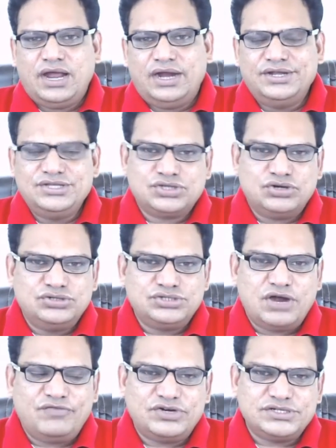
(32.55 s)
ఆ
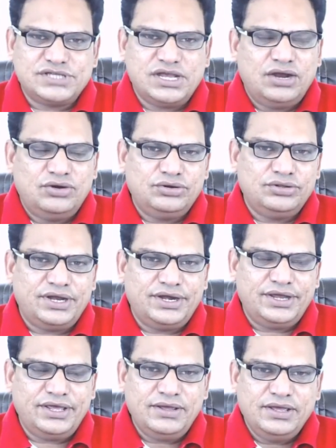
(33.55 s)
డిస్కౌంట్స్ ఆఫర్స్ ఎలా
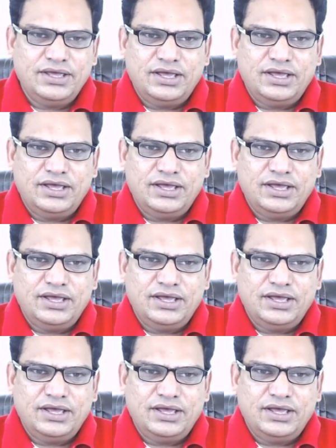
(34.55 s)
ఉంటుందంటే